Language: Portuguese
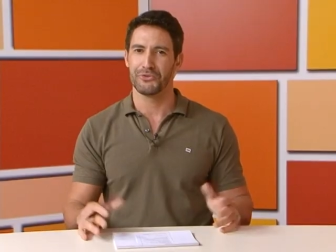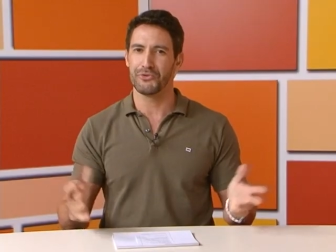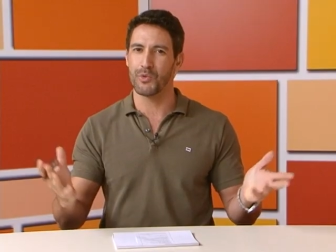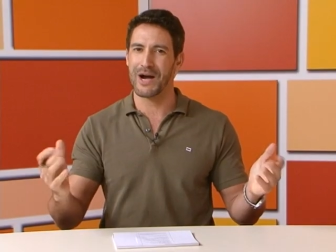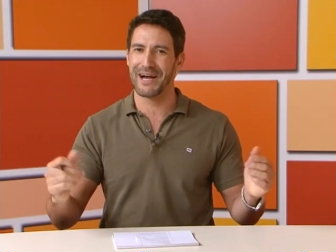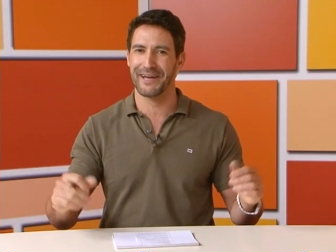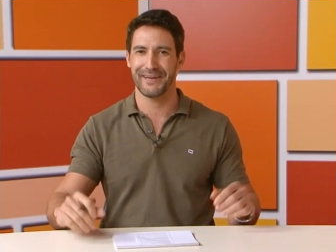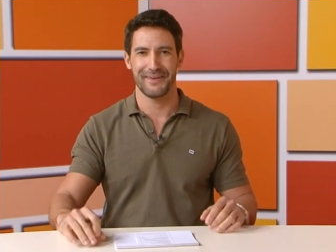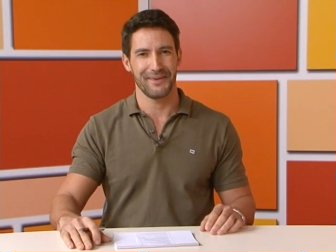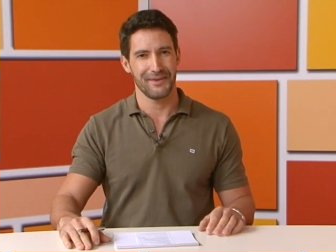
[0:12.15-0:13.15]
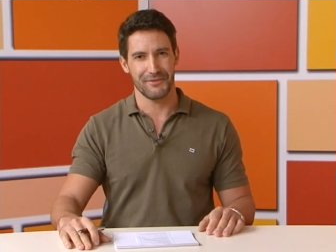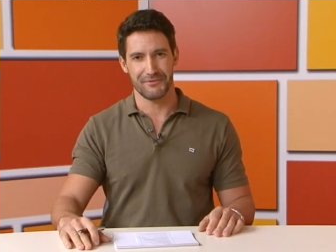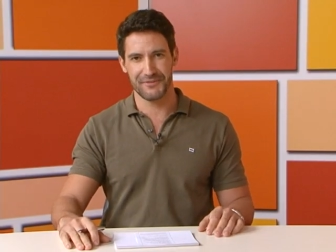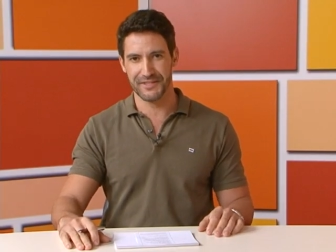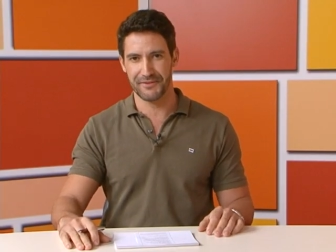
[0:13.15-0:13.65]
no ar,
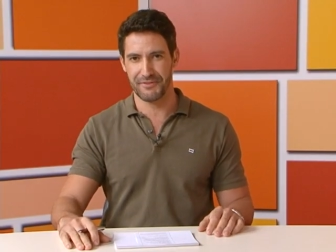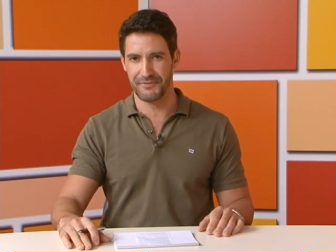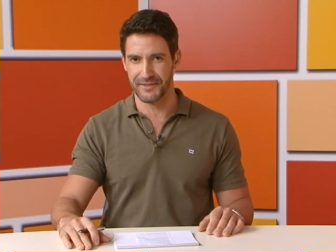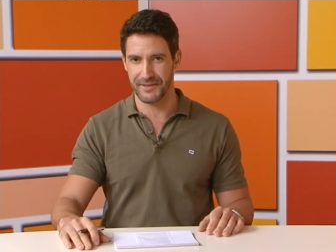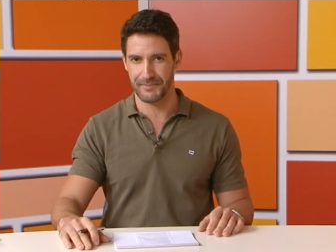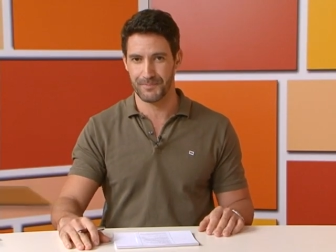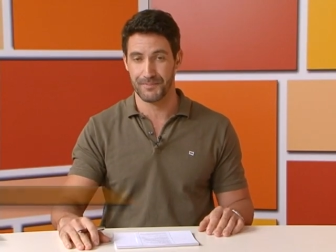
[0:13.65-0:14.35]
Vida Vivida.